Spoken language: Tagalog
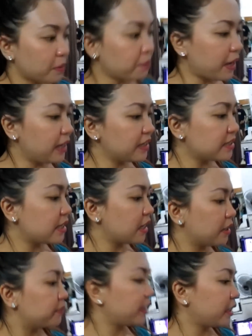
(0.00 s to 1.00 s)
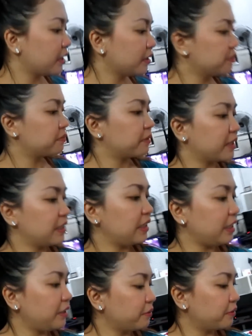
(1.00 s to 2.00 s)
paalis na kami,
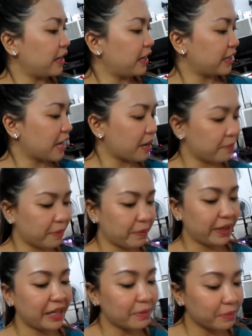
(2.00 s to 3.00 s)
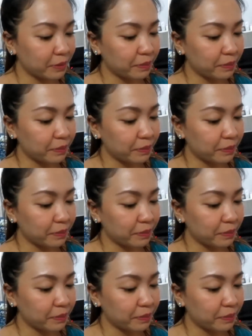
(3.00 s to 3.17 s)
maghihiwalay na kami. May inabot